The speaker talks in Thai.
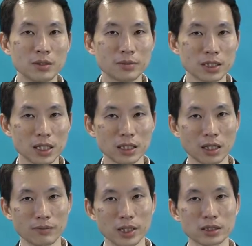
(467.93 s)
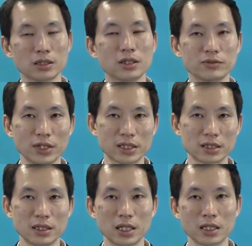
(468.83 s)
เพื่อใช้กับ External Flash
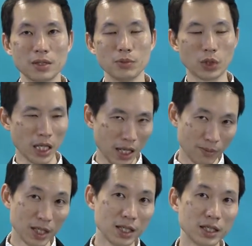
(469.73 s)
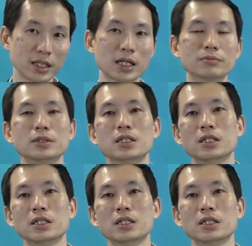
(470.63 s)
นะในโหมด AB นะครับ